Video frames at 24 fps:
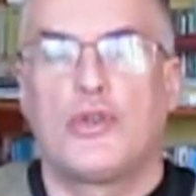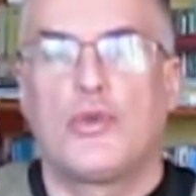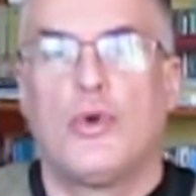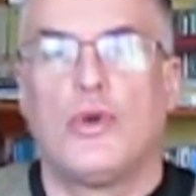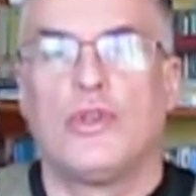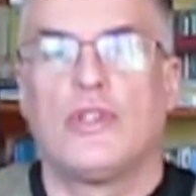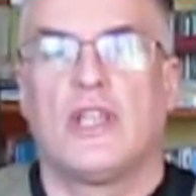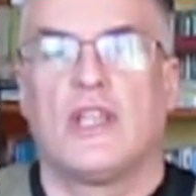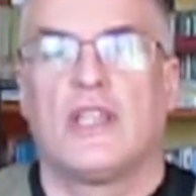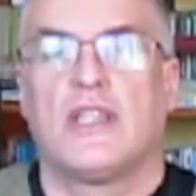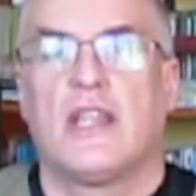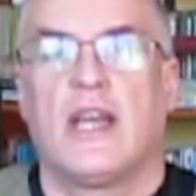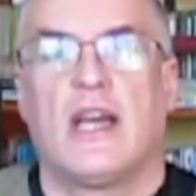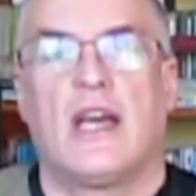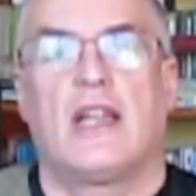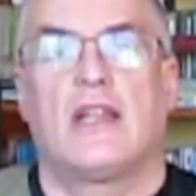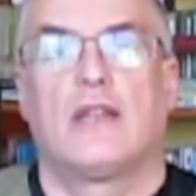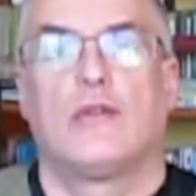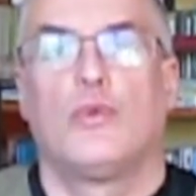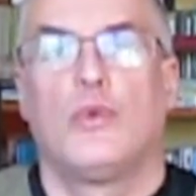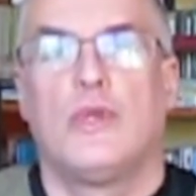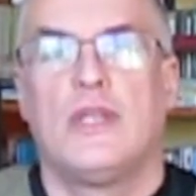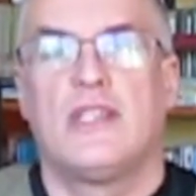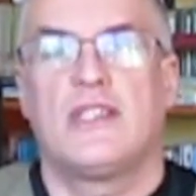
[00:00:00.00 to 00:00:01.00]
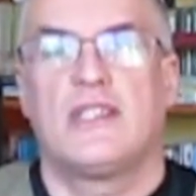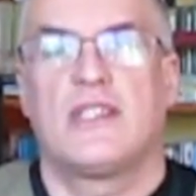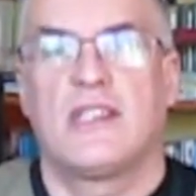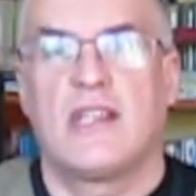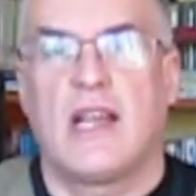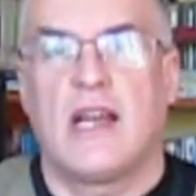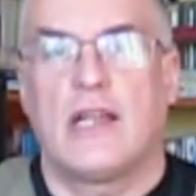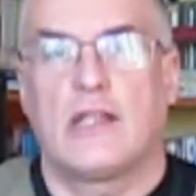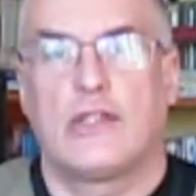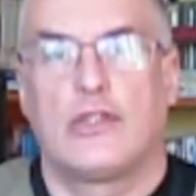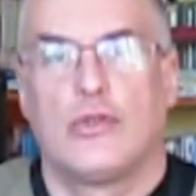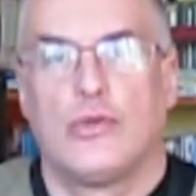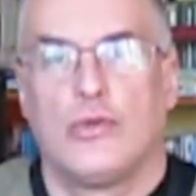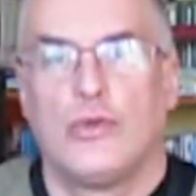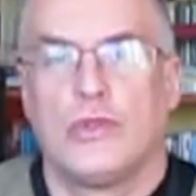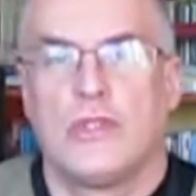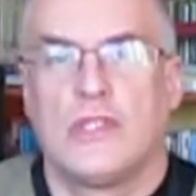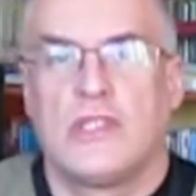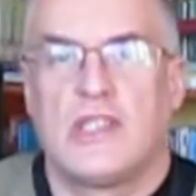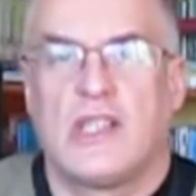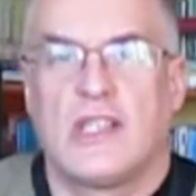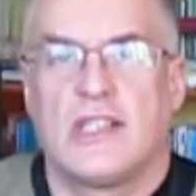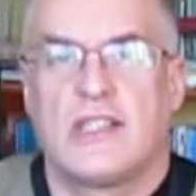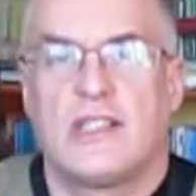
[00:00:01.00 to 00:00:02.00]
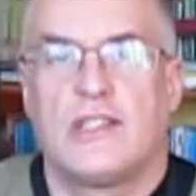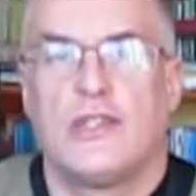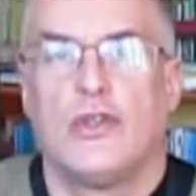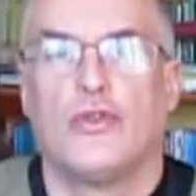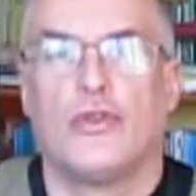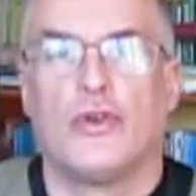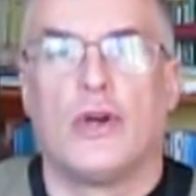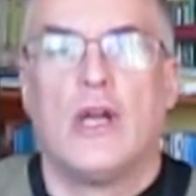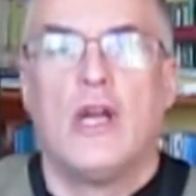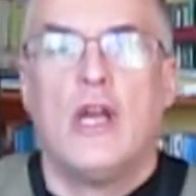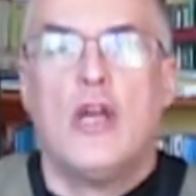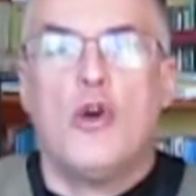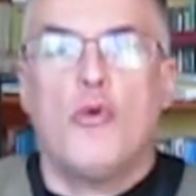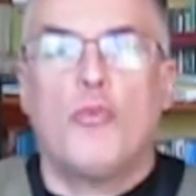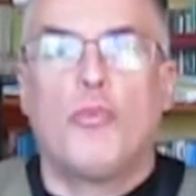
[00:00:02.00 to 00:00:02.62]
condenar Luiz Inácio Lula da Silva